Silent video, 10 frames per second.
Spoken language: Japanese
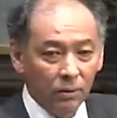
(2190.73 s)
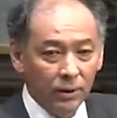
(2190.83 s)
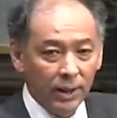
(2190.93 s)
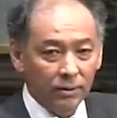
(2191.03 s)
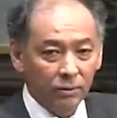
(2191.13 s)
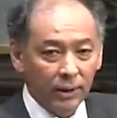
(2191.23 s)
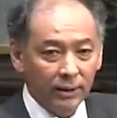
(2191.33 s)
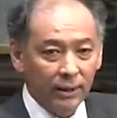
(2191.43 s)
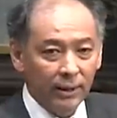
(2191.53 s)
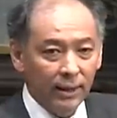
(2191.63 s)
論理学の
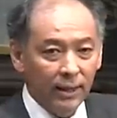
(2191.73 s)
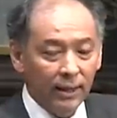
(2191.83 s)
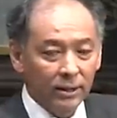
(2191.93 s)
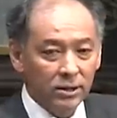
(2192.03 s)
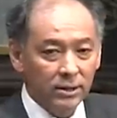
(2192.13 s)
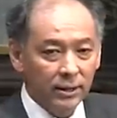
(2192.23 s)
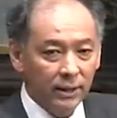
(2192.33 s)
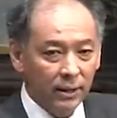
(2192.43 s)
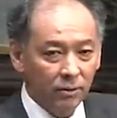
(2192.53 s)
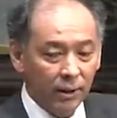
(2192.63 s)
過程が自
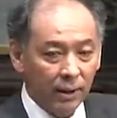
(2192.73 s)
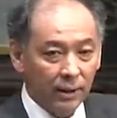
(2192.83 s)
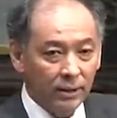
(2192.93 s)
然言語から